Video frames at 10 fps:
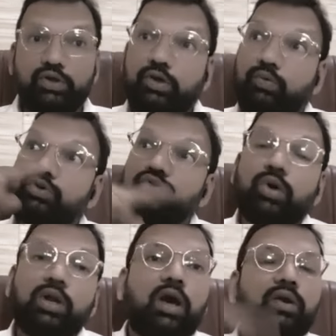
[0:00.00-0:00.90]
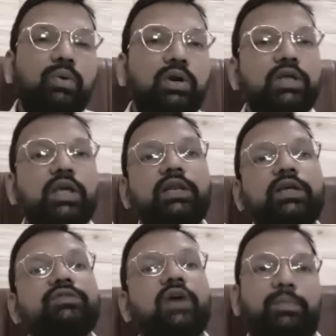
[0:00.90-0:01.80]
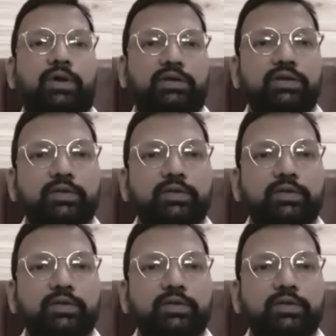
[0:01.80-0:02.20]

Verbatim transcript: कि वो हम्म। स्वर्गारोहण के लिए जा पाए